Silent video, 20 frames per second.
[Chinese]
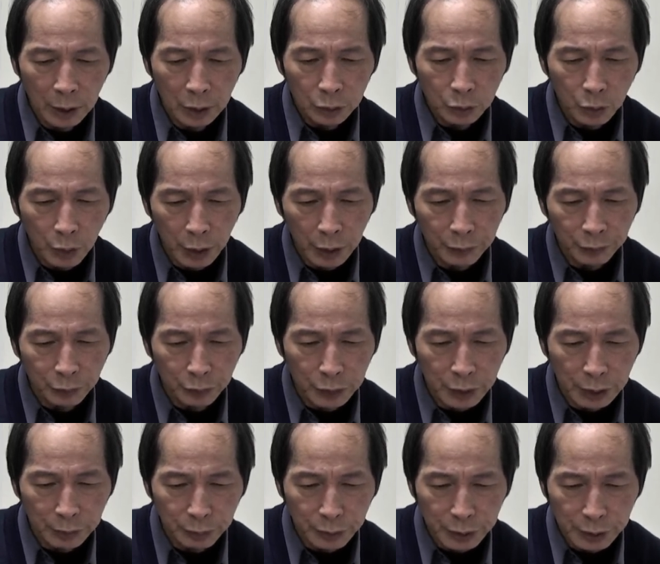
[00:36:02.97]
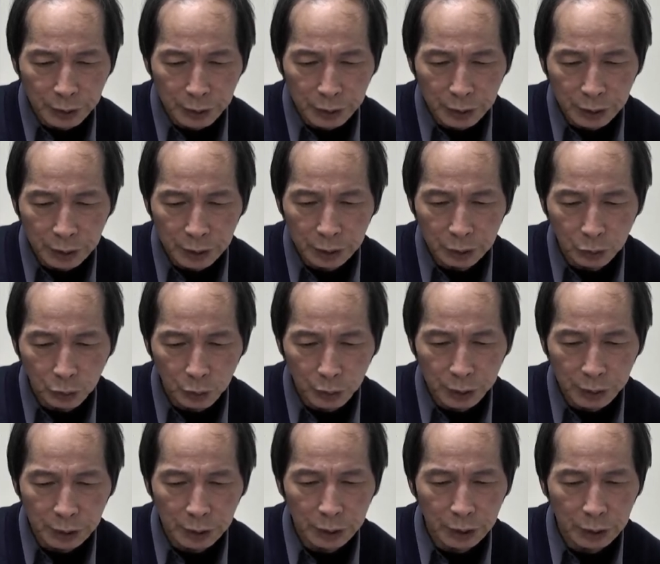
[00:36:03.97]
罪福亦不失。如
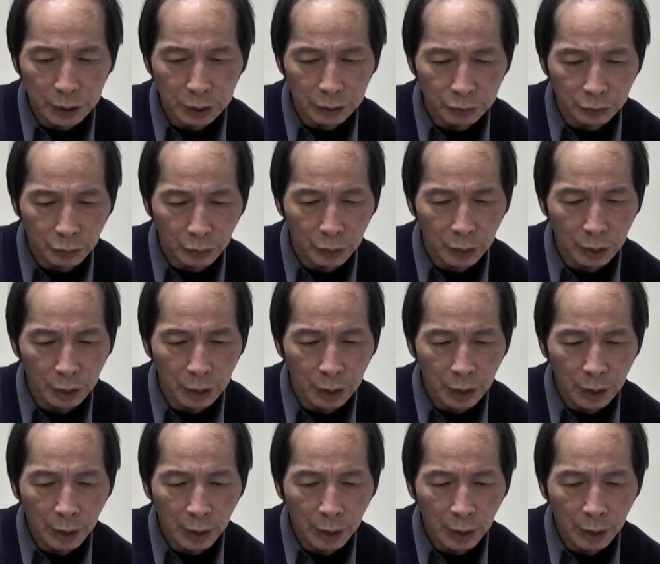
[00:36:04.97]
是佛